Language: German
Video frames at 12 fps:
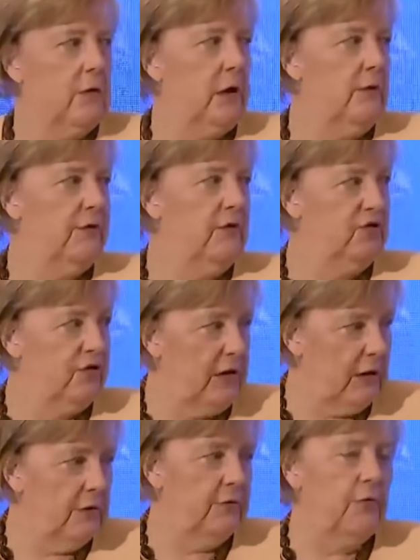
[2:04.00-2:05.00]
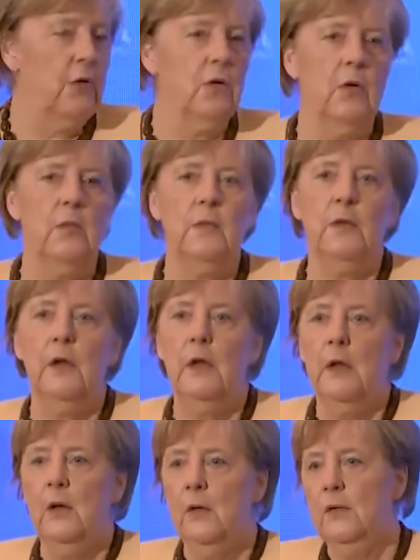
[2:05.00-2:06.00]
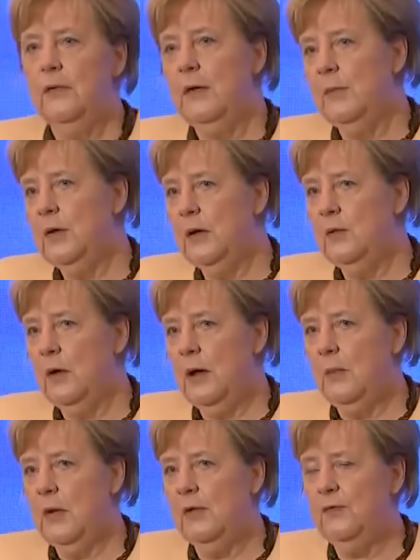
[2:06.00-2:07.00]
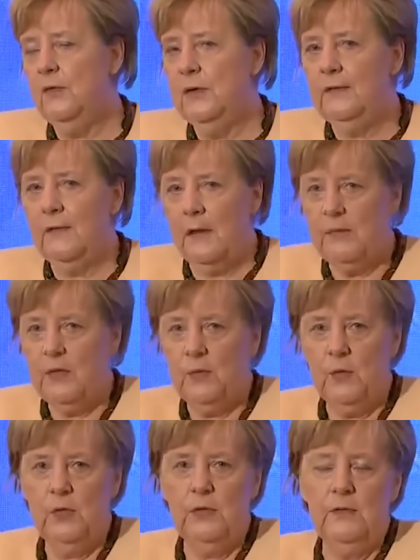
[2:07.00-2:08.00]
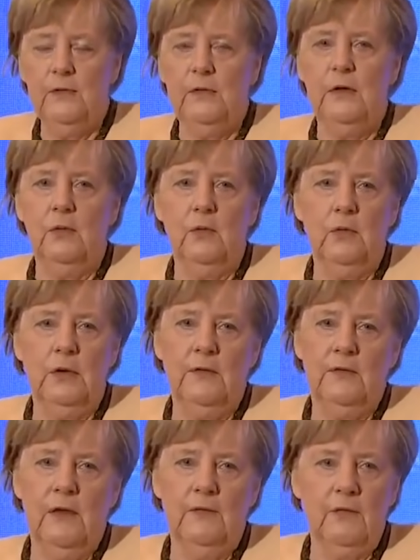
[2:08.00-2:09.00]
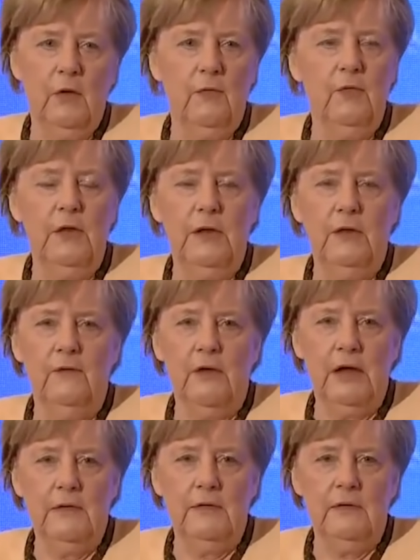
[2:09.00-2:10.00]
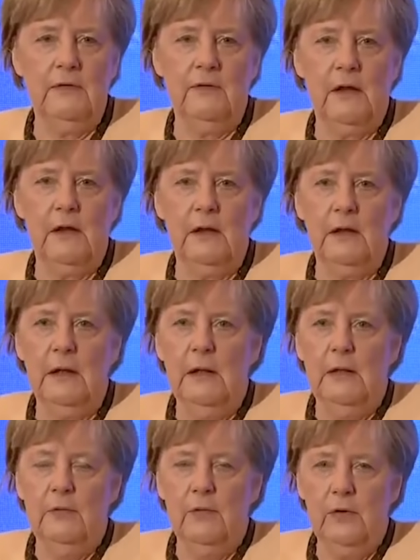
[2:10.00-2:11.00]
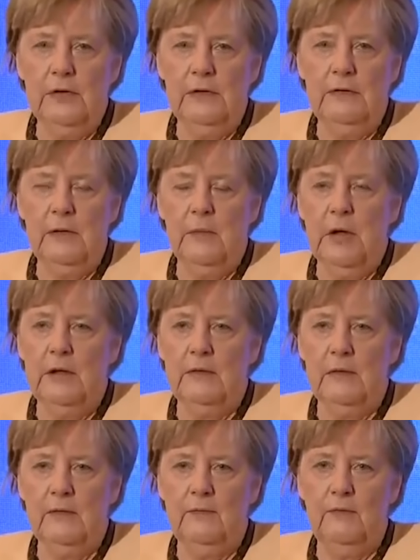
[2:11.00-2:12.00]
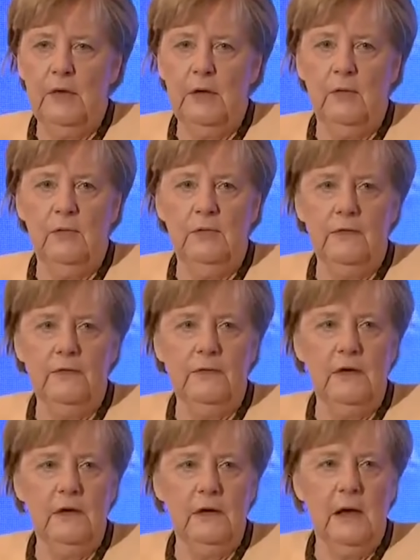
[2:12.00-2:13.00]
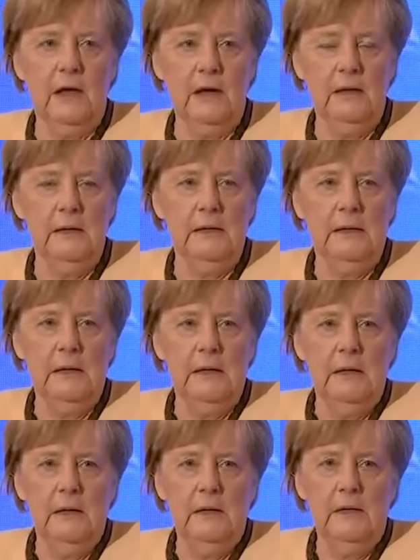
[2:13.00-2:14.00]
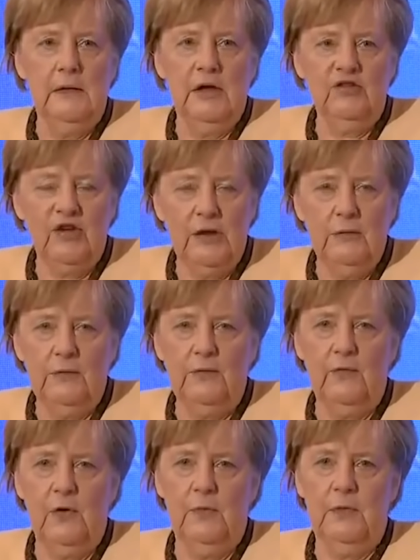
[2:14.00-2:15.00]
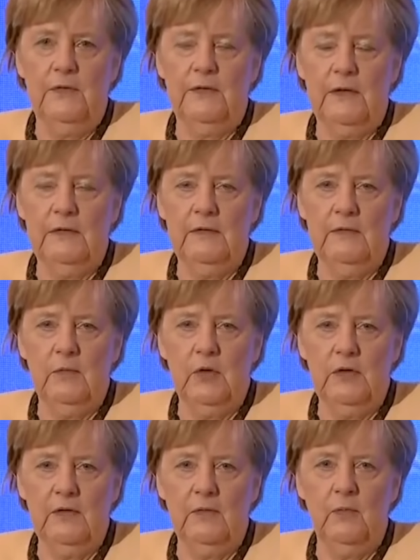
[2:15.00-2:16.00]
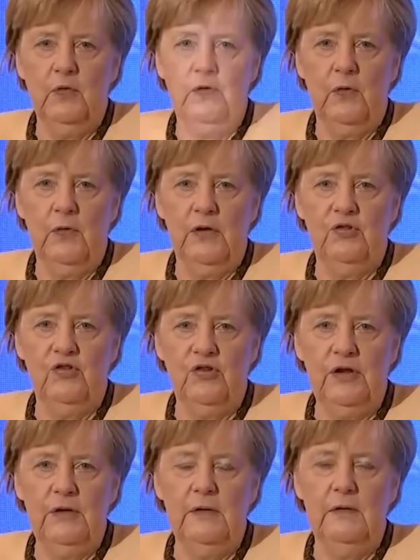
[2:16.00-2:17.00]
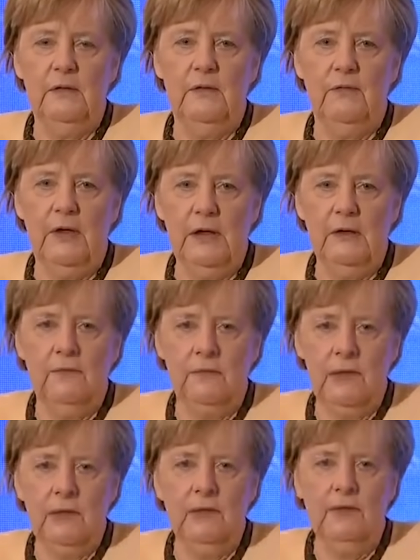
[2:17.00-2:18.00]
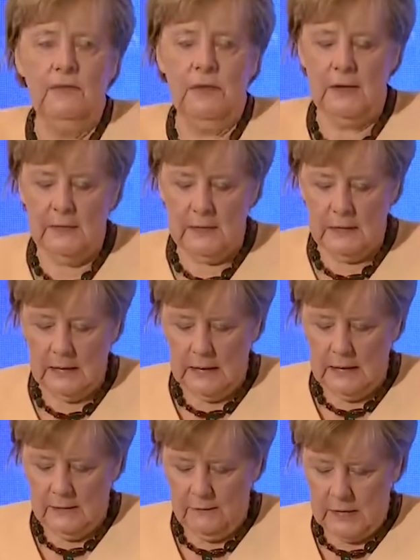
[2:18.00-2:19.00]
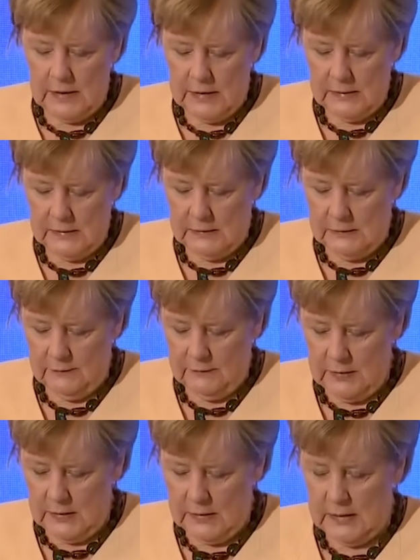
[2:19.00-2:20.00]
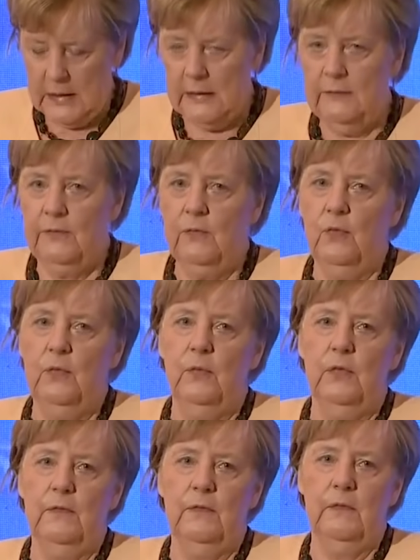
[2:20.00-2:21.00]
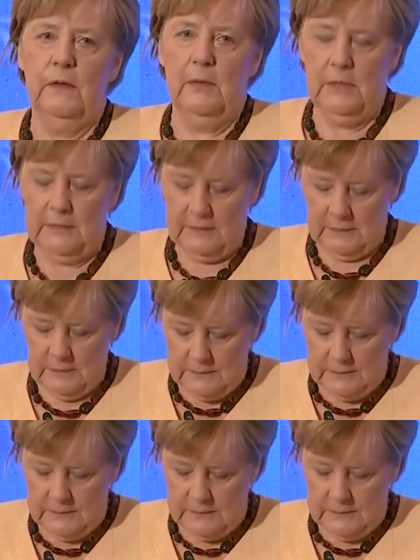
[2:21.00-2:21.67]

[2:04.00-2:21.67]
sogar verstärkt vorkommt. Und ich habe hier noch einmal für die gesamte Bundesregierung, und das darf ich auch für jede weitere sagen, deutlich gemacht, dass wir uns gegen alle äh, Erscheinungsformen des Antisemitismus auch entschieden wehren werden, weil äh, wir alles tun müssen, damit